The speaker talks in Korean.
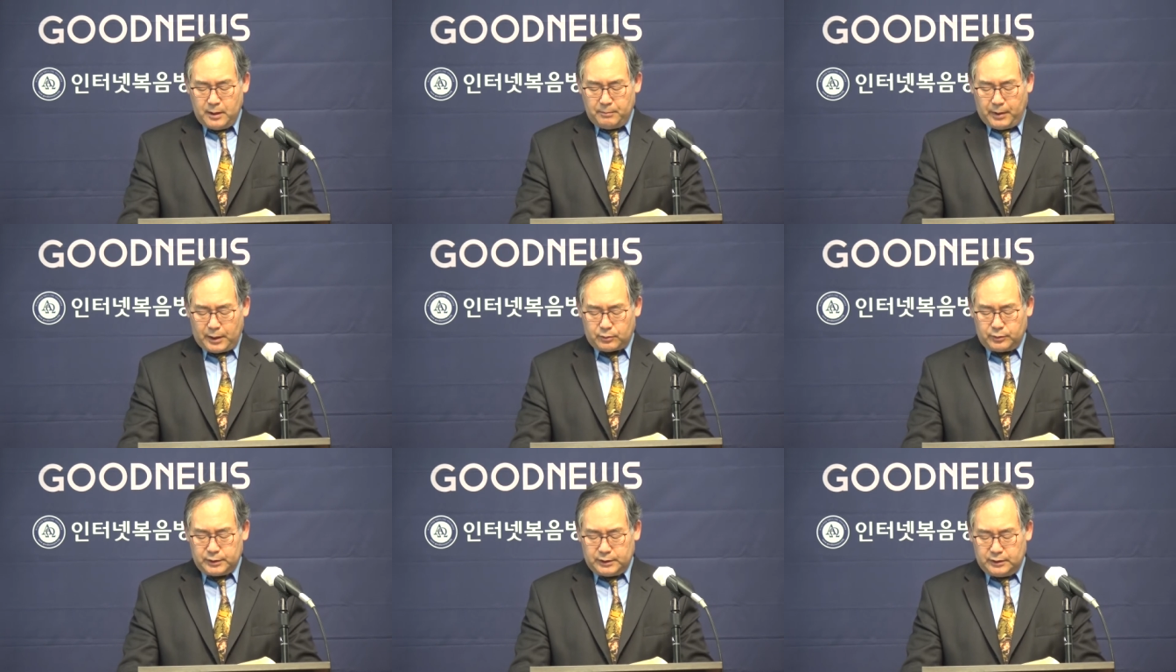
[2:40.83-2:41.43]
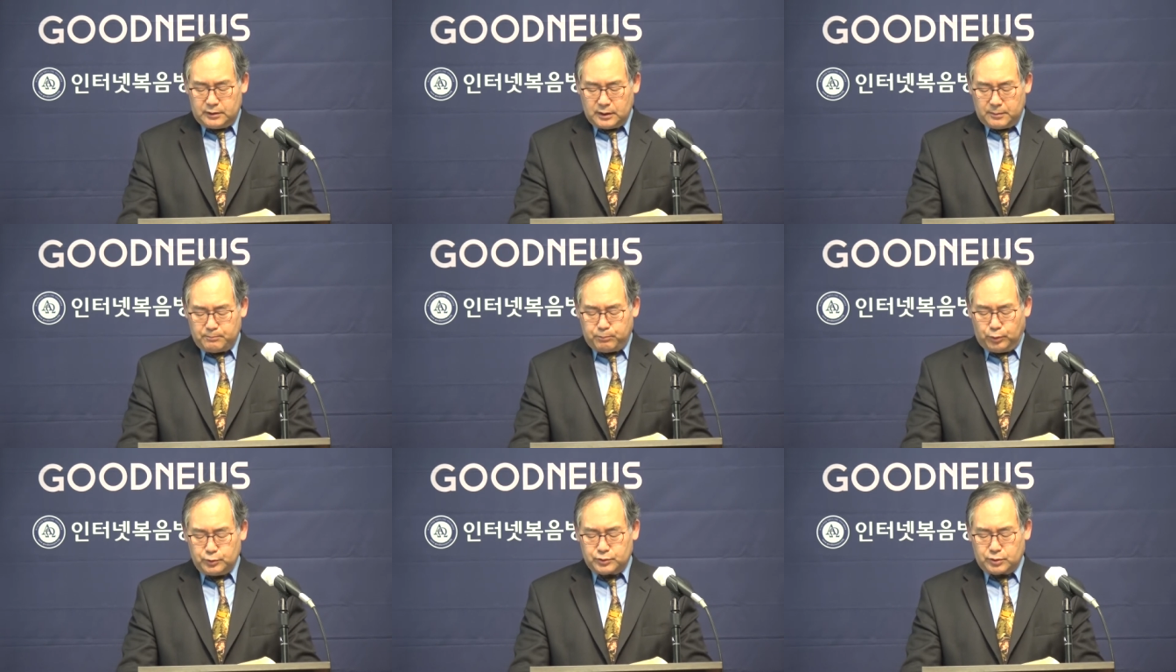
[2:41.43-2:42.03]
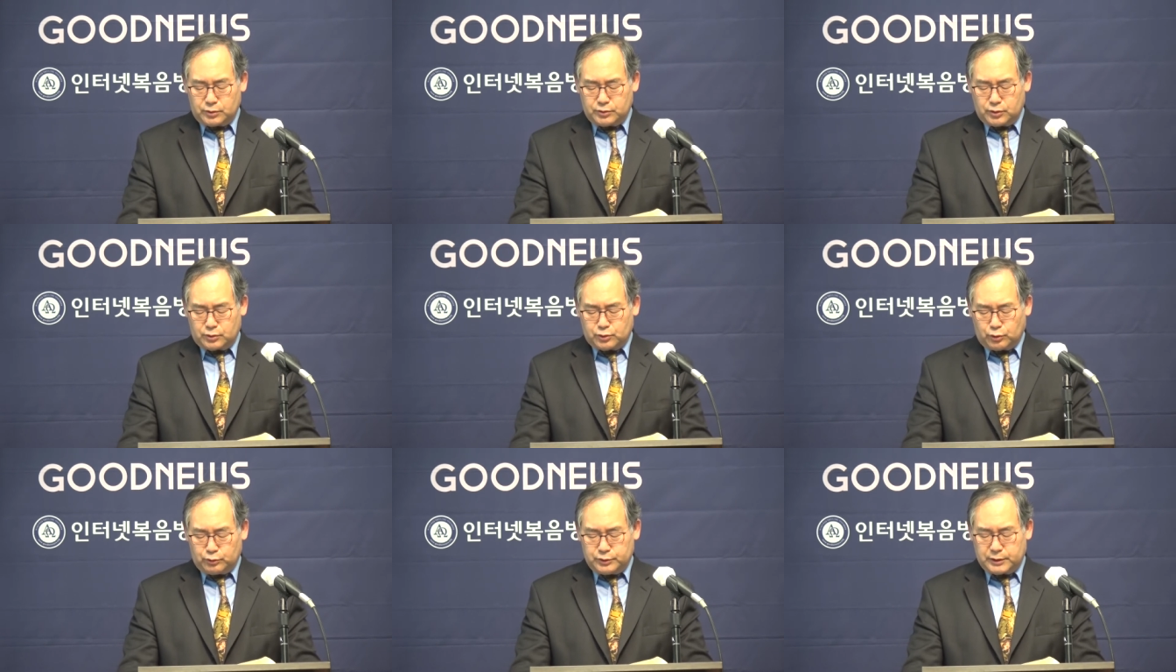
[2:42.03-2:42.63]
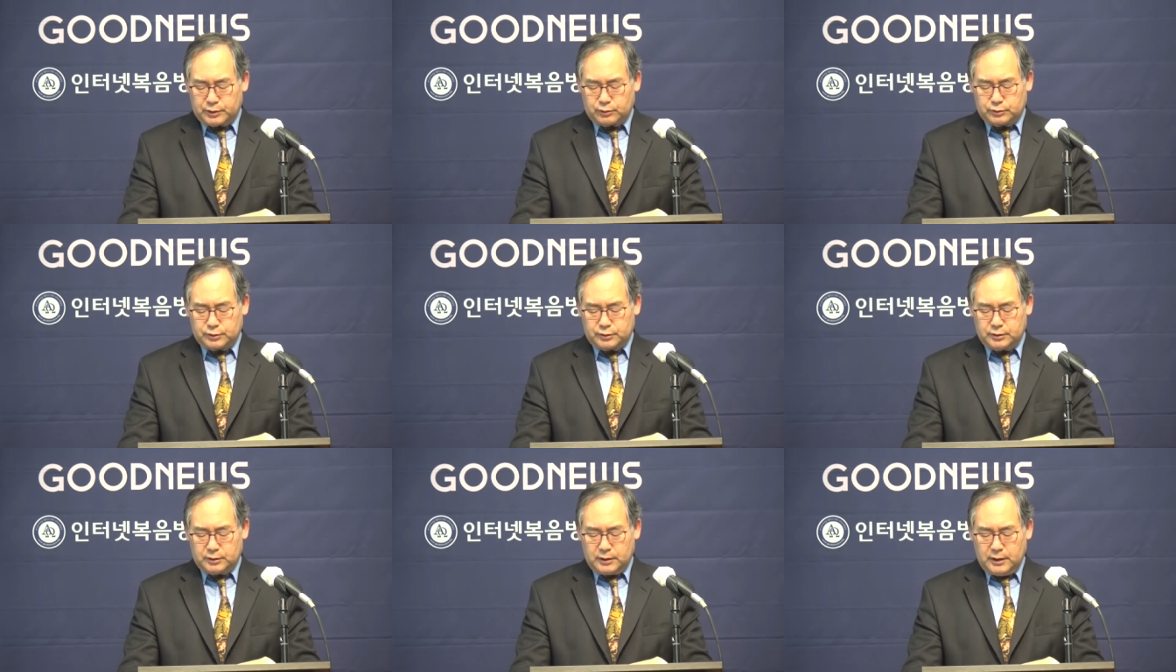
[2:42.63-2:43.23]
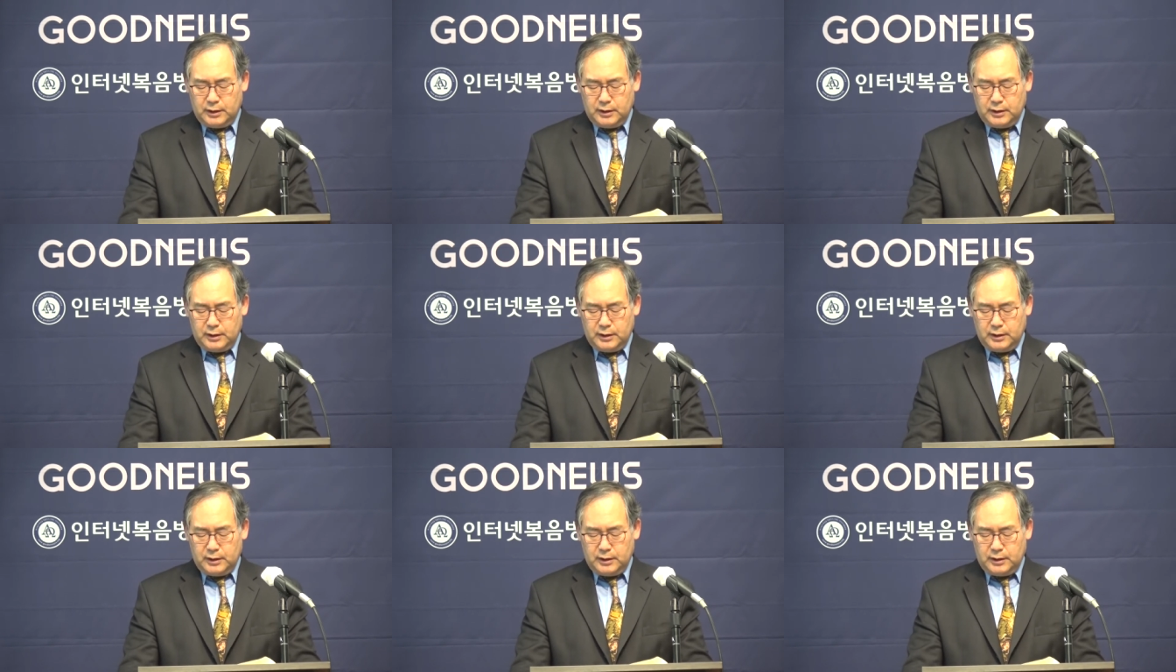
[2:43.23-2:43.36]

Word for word: 바로 이러한 본성적 존재로서는